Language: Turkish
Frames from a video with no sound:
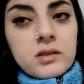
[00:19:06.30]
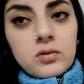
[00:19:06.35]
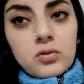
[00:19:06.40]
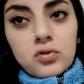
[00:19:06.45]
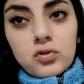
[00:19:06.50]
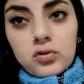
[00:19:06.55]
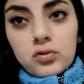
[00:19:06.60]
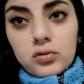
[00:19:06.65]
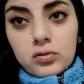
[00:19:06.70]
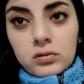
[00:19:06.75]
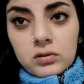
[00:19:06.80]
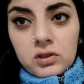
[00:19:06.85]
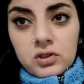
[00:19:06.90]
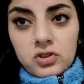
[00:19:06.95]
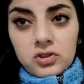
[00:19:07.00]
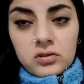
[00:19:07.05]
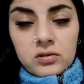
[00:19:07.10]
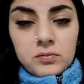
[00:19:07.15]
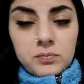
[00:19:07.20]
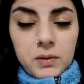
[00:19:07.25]
biz de düşündük
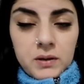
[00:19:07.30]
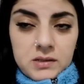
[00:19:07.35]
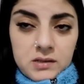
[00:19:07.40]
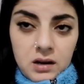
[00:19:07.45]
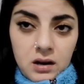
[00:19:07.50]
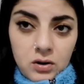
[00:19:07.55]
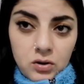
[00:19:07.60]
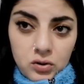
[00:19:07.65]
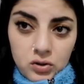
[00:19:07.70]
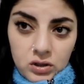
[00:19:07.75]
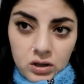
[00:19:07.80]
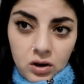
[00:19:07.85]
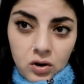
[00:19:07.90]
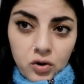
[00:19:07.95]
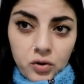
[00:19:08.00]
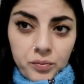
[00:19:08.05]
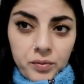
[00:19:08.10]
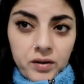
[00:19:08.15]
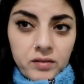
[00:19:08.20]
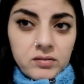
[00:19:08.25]
taşındık. Pazar günü
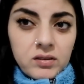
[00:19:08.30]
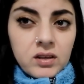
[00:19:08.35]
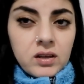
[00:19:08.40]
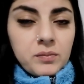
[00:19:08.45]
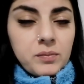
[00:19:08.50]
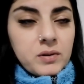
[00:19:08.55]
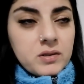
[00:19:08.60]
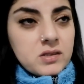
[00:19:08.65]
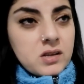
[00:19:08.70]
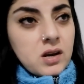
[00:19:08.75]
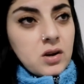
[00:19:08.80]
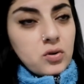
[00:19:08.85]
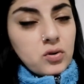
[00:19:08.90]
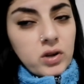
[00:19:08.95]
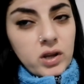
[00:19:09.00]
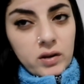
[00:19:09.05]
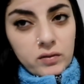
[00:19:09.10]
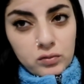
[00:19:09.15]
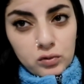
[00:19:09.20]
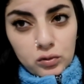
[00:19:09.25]
Yakup evde ya. Pazar
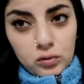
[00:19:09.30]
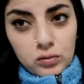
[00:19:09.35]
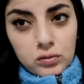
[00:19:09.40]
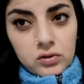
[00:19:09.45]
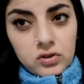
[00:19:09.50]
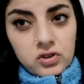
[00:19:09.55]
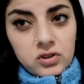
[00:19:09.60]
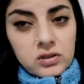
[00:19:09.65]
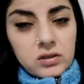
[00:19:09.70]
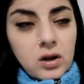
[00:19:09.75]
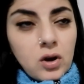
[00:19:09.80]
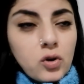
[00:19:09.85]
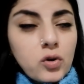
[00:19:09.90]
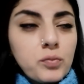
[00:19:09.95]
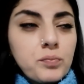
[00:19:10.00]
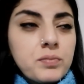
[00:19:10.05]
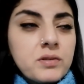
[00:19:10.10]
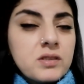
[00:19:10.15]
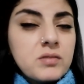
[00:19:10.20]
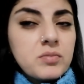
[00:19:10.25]
günü evde olduğu için
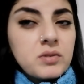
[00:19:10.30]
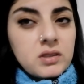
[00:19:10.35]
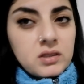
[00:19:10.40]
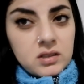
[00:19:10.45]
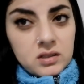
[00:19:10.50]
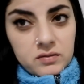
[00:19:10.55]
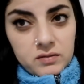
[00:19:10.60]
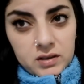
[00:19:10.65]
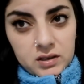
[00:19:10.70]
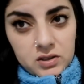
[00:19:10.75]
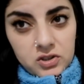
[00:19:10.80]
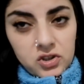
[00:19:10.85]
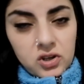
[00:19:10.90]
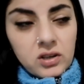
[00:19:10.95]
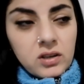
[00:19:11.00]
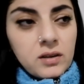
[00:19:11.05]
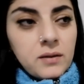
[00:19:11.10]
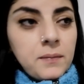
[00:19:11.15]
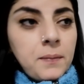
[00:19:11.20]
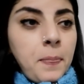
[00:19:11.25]
Yakup bizi
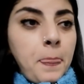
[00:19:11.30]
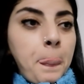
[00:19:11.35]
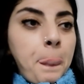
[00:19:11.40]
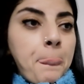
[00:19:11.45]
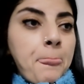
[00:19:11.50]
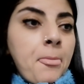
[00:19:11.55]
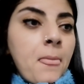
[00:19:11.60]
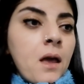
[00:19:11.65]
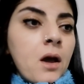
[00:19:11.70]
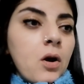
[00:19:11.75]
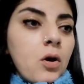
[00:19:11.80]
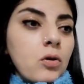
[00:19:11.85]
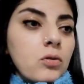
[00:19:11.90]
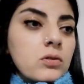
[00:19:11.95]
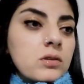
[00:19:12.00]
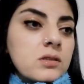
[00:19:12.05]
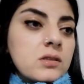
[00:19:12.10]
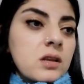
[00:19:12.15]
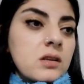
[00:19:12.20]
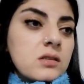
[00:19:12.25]
bindiriverecek.
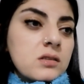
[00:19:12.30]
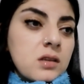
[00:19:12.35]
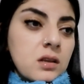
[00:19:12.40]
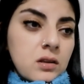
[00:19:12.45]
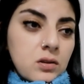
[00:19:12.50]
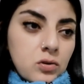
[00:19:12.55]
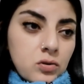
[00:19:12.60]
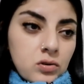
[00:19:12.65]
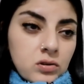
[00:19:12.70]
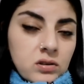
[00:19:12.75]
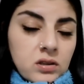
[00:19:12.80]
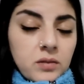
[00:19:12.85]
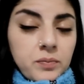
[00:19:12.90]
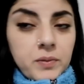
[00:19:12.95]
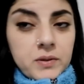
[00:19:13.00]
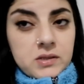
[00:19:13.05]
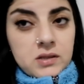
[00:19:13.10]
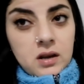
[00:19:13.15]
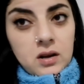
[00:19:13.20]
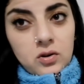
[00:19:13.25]
O yüzden salı günü
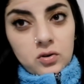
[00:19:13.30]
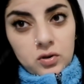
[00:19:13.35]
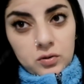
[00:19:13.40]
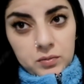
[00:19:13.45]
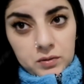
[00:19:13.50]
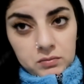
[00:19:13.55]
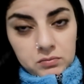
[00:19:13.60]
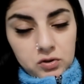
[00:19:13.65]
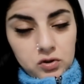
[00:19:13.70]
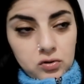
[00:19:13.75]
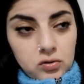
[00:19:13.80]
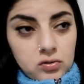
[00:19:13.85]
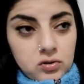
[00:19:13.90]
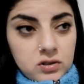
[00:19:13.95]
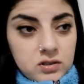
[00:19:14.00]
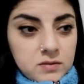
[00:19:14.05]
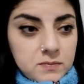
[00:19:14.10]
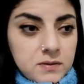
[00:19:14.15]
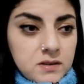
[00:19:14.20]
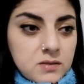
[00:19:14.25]
değil pazar günü binmiş
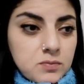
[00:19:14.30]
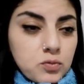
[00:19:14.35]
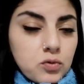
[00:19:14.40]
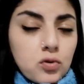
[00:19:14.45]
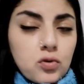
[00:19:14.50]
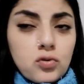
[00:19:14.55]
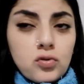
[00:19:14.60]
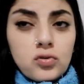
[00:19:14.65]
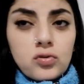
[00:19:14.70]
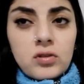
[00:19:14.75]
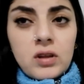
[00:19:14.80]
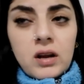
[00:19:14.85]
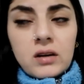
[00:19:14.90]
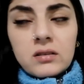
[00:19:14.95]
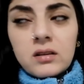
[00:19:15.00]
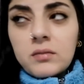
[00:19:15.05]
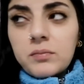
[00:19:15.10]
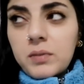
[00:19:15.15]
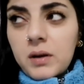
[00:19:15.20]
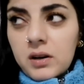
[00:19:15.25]
olacağız biz. Bugün
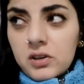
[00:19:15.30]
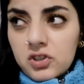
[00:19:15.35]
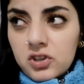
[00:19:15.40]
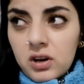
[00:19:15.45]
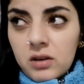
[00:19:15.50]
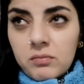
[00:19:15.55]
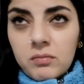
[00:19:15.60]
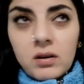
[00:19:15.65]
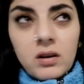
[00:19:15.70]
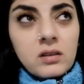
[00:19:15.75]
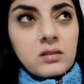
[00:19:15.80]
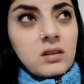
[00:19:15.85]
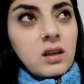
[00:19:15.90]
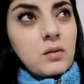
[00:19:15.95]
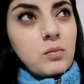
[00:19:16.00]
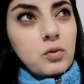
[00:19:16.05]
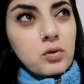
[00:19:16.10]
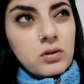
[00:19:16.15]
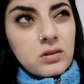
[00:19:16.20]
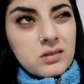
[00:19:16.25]
günlerden perşembe
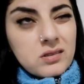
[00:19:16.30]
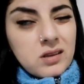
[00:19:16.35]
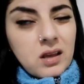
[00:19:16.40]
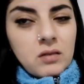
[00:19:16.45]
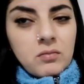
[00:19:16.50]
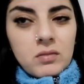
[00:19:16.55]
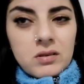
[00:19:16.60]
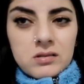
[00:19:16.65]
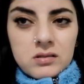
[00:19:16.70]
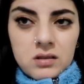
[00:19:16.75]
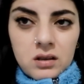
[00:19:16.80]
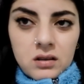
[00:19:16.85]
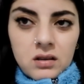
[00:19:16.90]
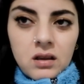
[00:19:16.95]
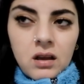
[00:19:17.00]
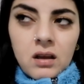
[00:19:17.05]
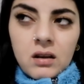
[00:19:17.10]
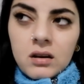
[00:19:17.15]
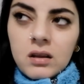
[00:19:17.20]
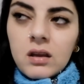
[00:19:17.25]
hatta bugünü
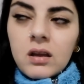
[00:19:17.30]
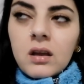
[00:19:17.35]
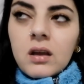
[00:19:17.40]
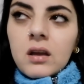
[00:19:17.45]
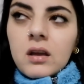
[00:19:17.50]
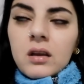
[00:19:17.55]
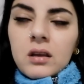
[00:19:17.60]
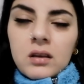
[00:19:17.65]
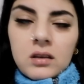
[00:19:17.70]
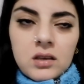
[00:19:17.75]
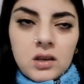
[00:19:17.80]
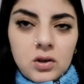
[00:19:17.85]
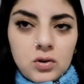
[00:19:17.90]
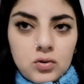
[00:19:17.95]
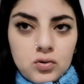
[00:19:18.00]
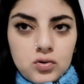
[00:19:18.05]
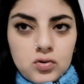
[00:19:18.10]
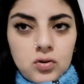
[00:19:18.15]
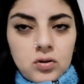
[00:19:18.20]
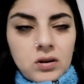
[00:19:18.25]
saymazsak yani iki
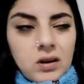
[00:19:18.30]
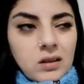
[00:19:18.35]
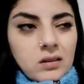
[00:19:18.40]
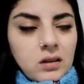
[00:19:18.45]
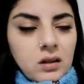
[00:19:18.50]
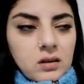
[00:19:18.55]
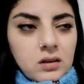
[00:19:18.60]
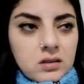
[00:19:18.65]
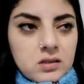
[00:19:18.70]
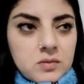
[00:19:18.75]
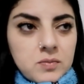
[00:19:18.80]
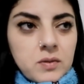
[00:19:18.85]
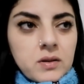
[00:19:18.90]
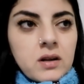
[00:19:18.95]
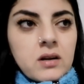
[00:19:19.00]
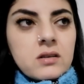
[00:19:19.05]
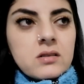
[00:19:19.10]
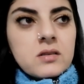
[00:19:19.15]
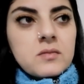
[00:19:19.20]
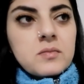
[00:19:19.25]
gün sonra Allah nasip
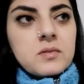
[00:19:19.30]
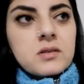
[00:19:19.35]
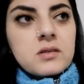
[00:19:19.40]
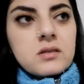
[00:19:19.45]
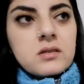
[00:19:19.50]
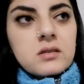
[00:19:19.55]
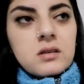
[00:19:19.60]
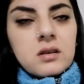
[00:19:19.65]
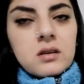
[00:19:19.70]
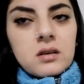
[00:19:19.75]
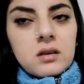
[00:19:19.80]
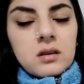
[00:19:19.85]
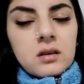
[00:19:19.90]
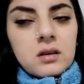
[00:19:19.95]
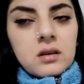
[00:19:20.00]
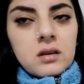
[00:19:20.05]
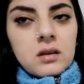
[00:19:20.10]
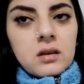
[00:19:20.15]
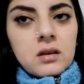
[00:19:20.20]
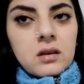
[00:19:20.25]
ederse biz
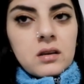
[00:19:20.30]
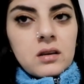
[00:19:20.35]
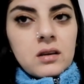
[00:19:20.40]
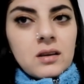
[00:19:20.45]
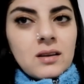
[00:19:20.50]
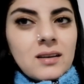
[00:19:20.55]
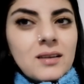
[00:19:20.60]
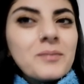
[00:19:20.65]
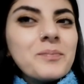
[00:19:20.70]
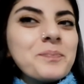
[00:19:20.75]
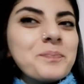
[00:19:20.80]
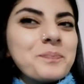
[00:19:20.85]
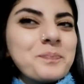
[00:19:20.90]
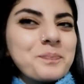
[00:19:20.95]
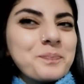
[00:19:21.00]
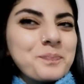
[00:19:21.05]
ee,